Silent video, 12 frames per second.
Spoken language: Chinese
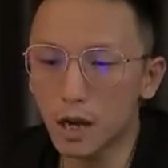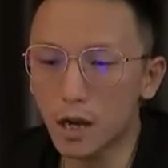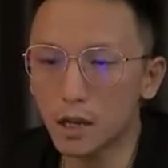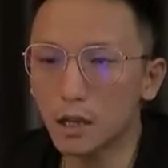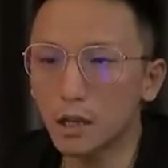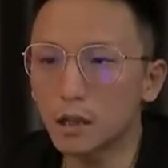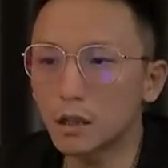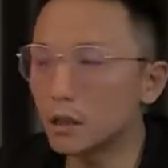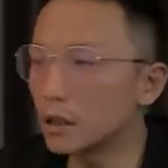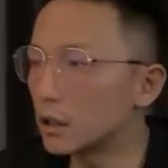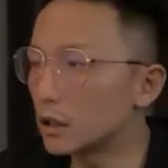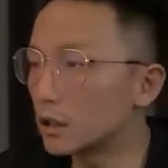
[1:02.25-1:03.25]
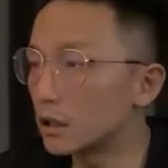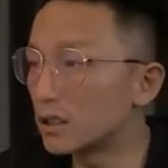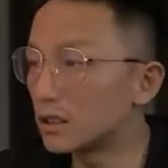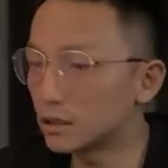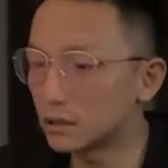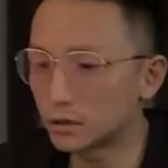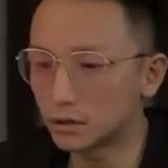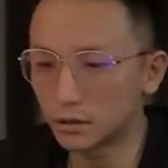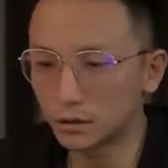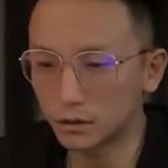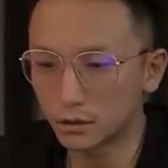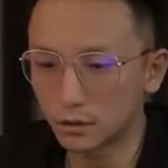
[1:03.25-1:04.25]
大可不必有这种担心。
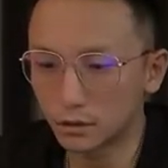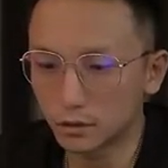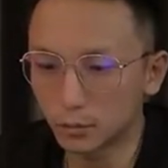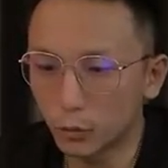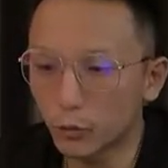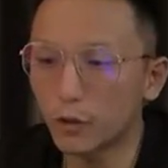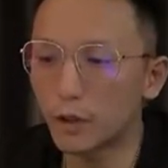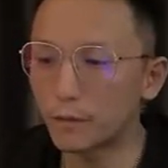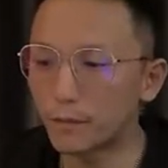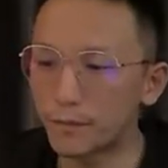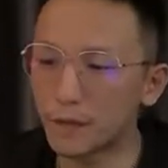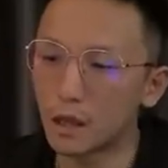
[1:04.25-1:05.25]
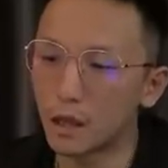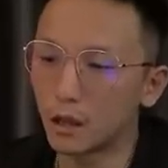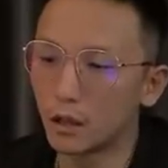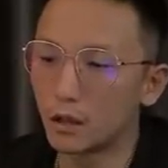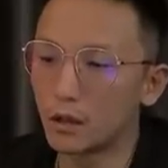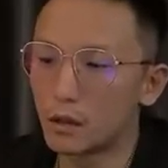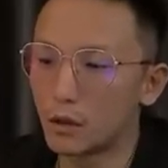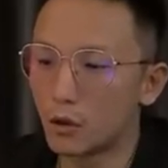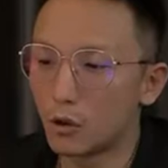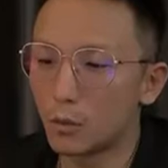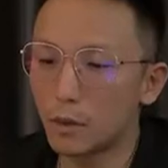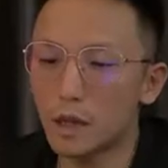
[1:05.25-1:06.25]
一方面，这个阶段
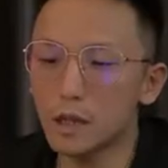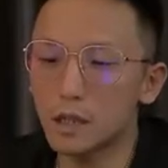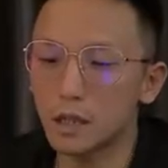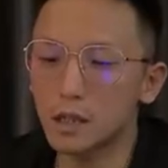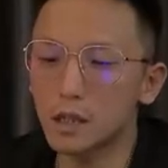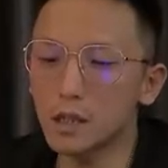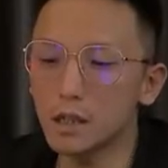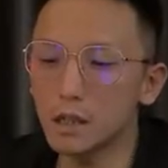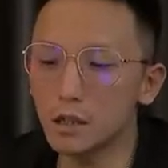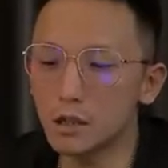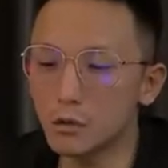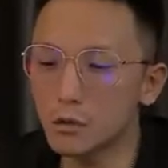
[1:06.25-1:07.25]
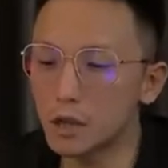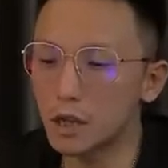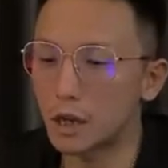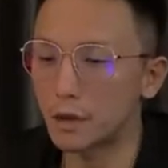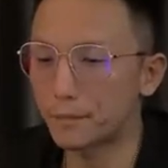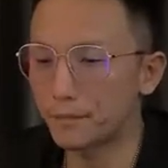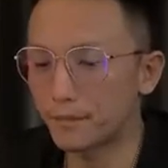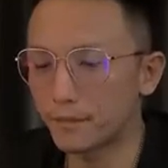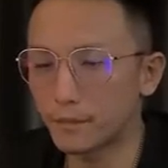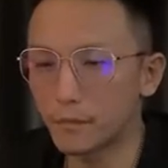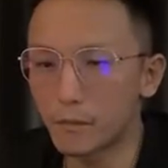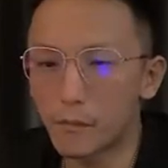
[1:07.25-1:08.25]
你的关键任务是带团队打
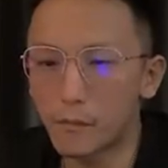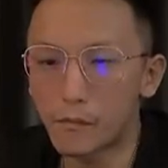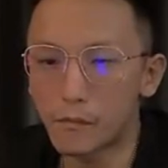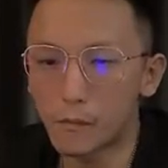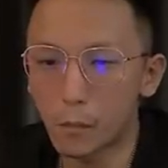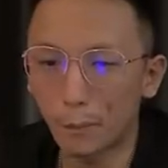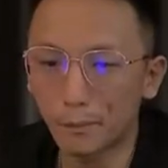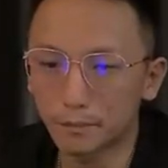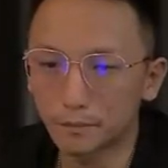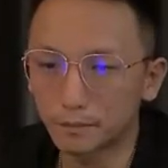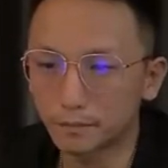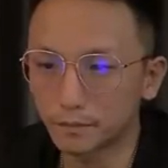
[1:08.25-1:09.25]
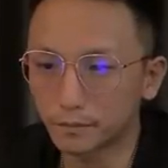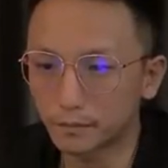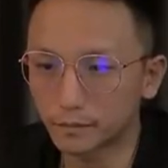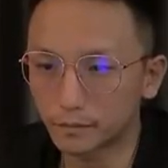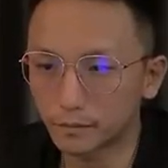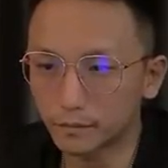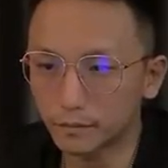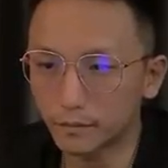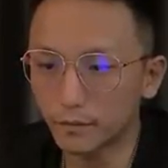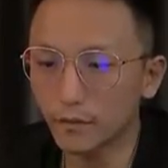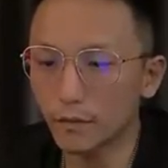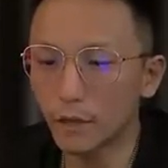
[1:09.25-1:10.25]
胜仗，你要是不能尽快拿
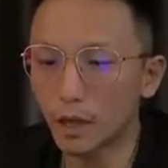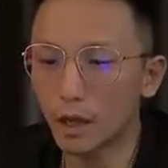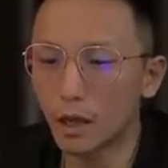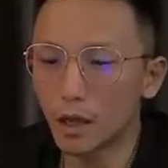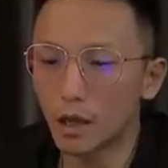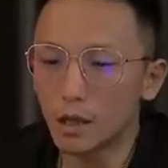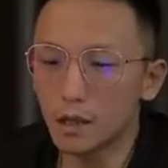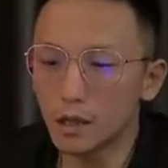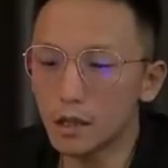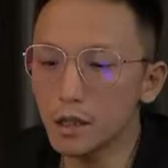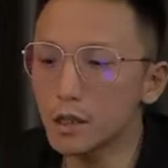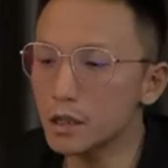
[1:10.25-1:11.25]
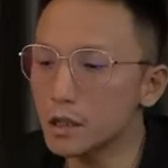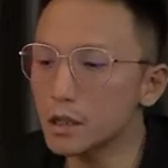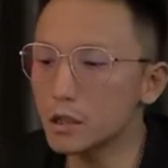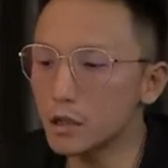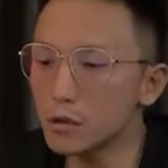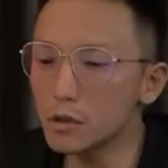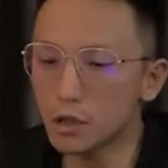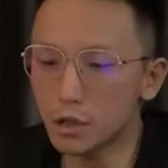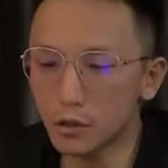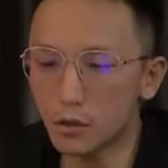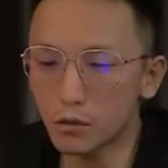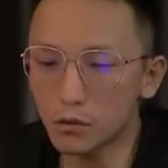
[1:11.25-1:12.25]
出几个公司级的胜利，
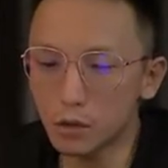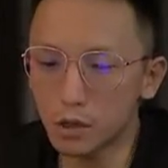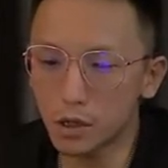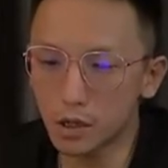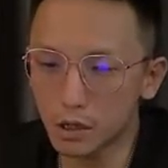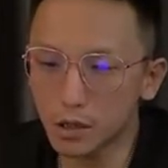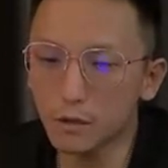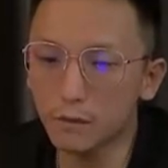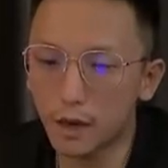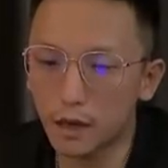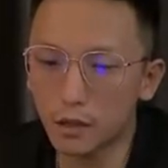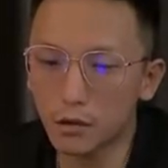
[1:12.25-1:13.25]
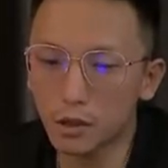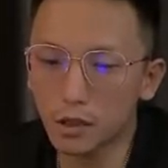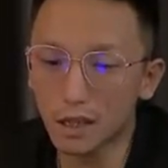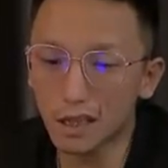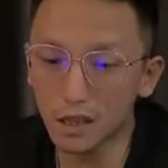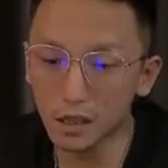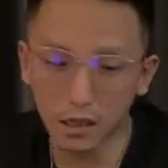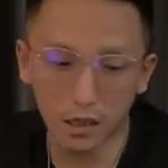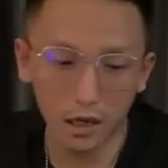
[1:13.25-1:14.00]
有没有牛人，你的位置都危险。